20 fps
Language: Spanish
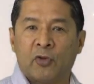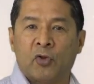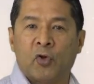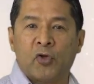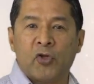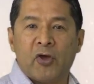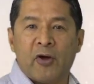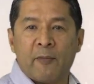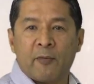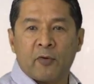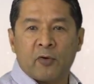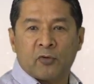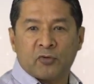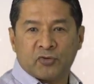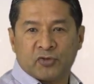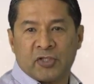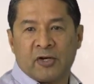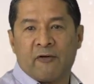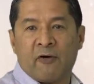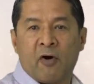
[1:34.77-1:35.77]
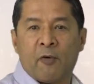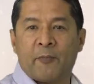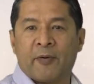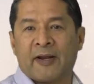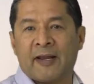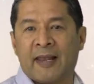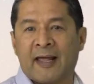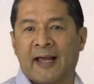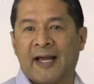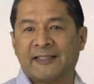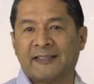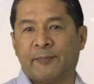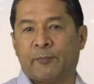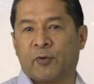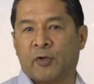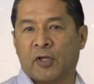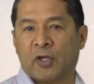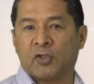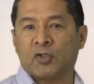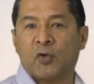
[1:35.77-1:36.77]
no llevamos trabajo para la casa
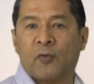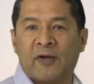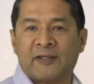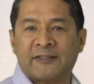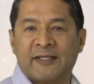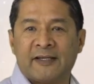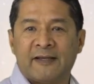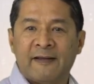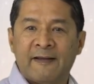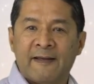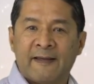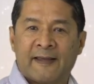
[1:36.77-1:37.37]
porque eso va a hacer